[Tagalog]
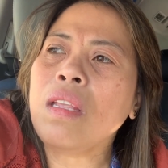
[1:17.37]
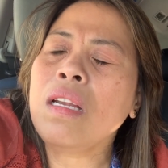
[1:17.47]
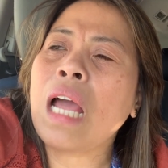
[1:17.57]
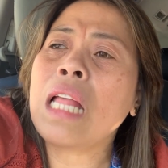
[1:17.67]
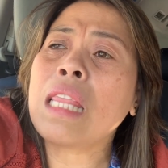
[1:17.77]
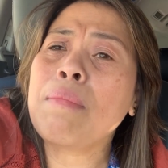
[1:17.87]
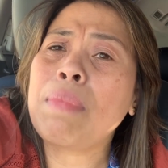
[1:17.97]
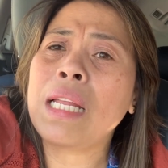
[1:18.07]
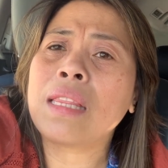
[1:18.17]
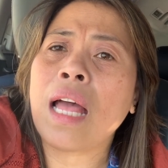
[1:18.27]
naatay
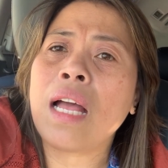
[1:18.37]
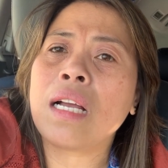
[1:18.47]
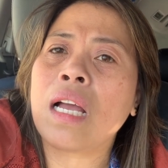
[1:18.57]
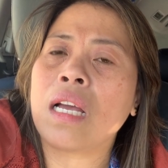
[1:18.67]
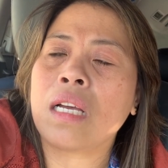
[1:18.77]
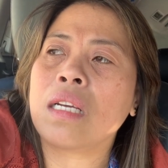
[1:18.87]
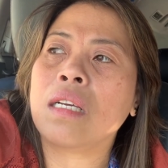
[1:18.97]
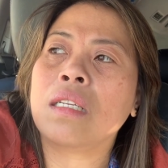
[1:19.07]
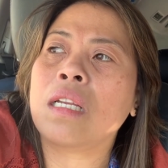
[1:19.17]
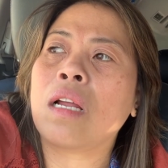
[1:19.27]
balita nga
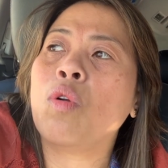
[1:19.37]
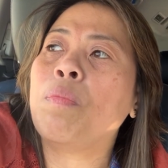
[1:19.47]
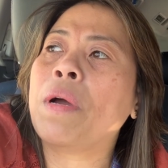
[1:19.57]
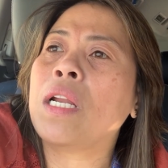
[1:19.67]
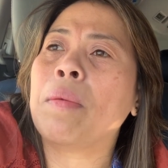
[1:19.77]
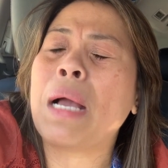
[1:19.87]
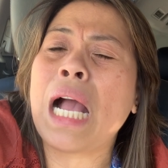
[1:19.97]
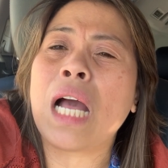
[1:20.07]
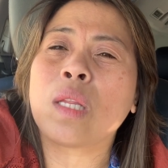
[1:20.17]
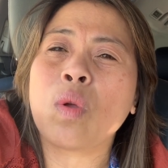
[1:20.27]
nang lupad ang mga
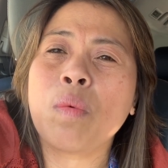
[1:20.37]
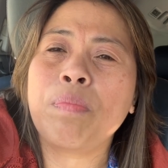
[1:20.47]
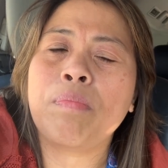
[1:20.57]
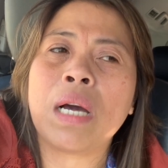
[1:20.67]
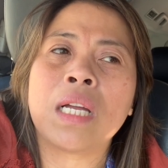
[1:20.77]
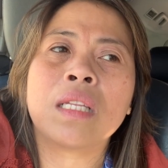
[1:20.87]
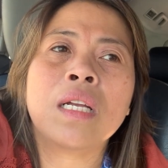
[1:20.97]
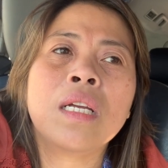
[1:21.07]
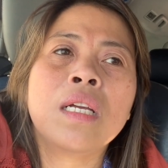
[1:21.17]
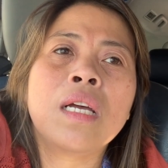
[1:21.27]
atop but
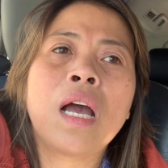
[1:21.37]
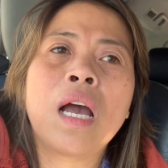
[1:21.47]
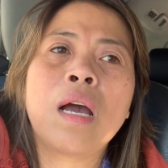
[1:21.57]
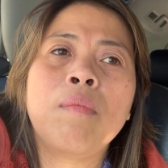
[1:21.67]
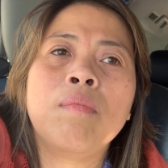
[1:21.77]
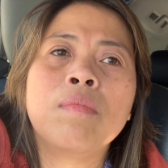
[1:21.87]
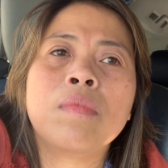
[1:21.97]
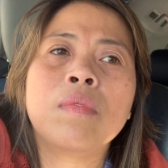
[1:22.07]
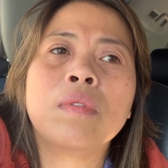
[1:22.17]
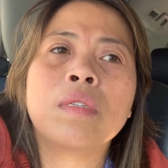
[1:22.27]
um,
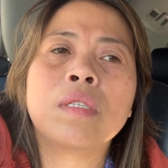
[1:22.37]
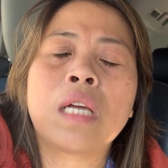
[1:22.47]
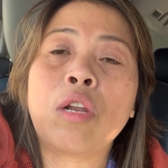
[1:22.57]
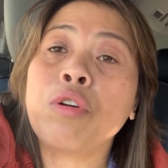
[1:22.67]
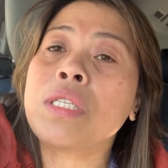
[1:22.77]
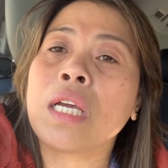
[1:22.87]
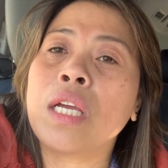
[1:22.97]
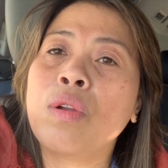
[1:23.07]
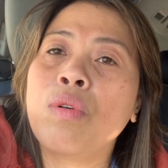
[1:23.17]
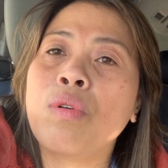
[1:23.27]
kaloy sa
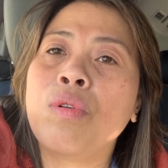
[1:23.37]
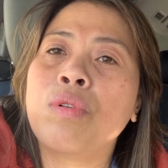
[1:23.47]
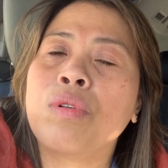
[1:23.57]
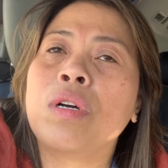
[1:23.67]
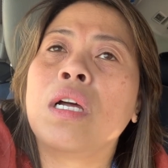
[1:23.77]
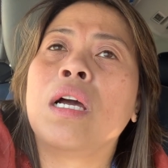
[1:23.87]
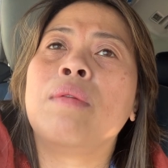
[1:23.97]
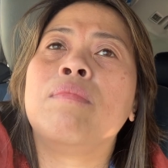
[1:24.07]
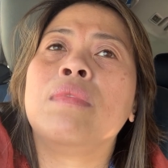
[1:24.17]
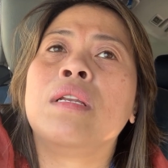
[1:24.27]
Ginoo
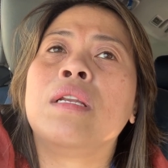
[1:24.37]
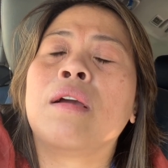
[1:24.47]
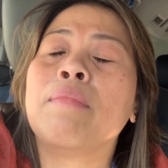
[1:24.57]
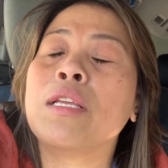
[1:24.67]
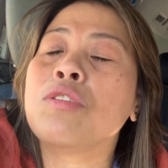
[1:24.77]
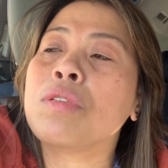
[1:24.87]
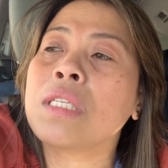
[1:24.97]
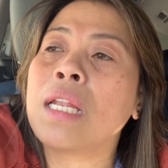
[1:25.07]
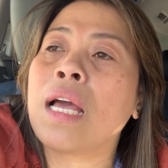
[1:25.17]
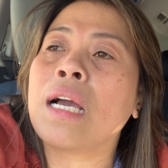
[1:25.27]
um, nag-mention
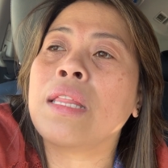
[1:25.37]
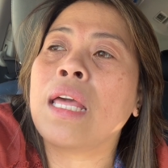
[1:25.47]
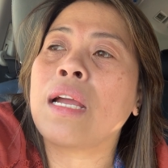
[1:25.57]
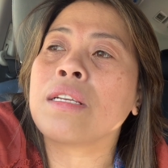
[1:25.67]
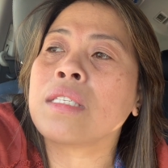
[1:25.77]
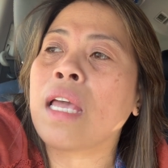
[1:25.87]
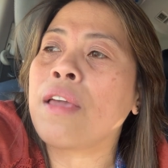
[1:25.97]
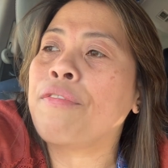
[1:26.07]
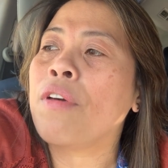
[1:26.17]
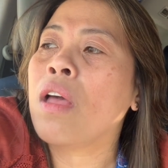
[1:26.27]
sila nga they are
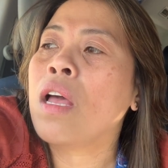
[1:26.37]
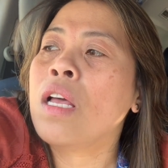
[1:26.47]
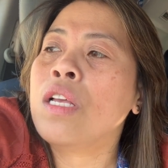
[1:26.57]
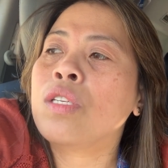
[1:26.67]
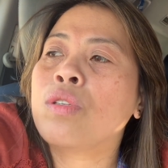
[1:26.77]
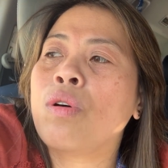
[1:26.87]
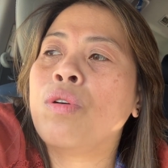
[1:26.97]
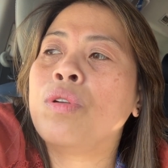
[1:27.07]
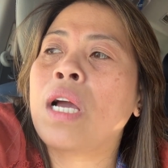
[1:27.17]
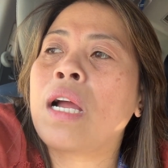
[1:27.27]
safe
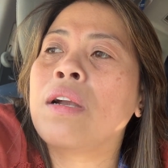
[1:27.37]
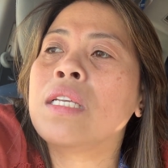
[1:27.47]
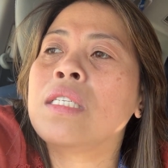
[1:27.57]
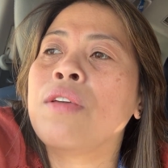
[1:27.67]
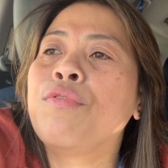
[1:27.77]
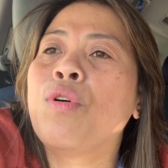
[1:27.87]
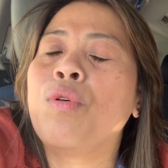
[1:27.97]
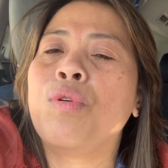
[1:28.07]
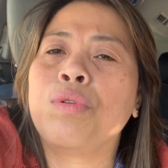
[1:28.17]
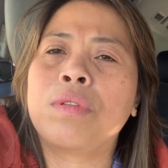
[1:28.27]
so naka-receive
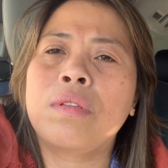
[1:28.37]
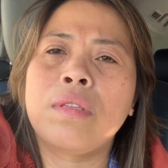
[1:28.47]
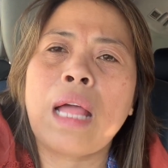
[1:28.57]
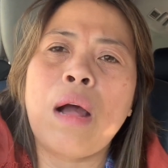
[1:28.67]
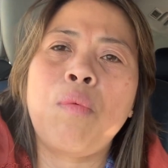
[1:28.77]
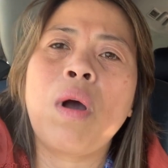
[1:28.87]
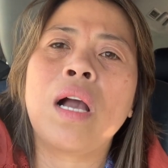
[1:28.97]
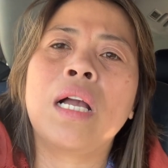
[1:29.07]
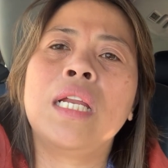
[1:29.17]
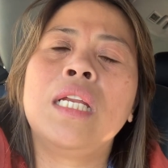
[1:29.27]
ko
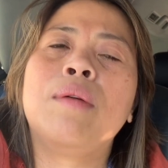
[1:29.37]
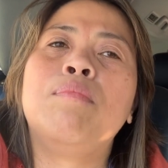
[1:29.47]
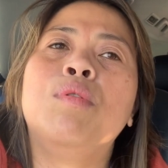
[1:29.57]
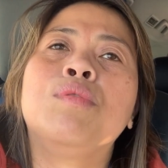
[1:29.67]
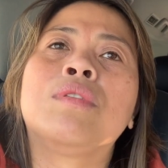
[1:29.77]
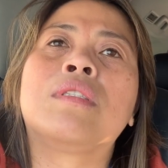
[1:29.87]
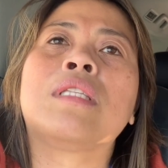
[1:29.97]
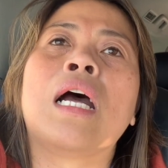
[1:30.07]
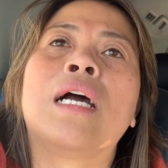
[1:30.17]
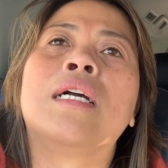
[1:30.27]
tawag ganin ang
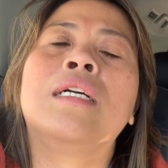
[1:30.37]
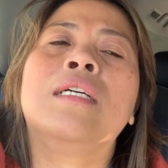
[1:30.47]
buntag